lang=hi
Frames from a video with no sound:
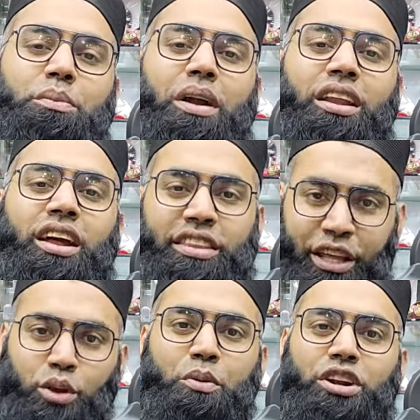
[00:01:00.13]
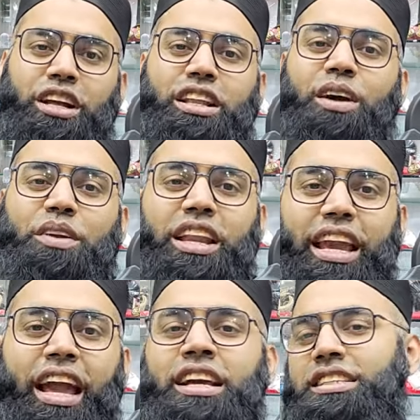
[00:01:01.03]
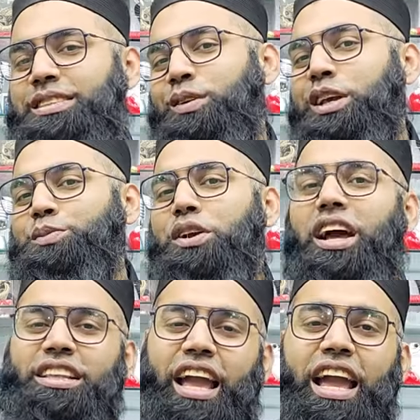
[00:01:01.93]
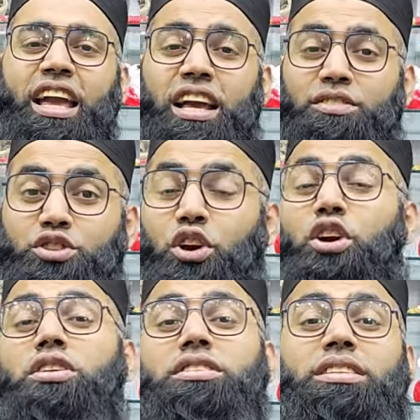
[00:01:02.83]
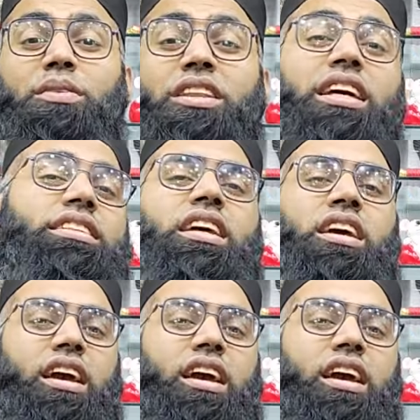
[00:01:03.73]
से प्यार करते हैं तो प्रोडक्ट आपके लिए है ज़बरदस्त प्रोडक्ट है जो ज़बरदस्त